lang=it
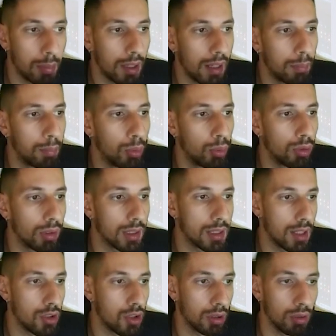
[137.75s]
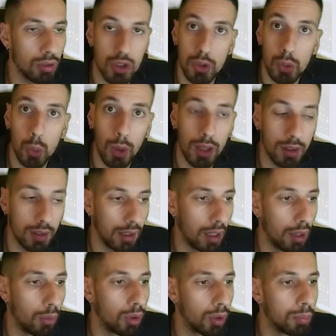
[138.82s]
per l'appunto a 650
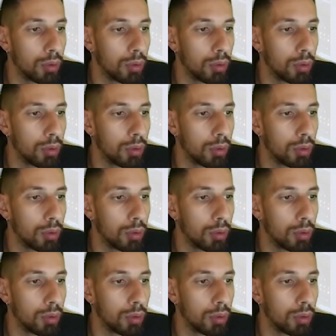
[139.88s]
euro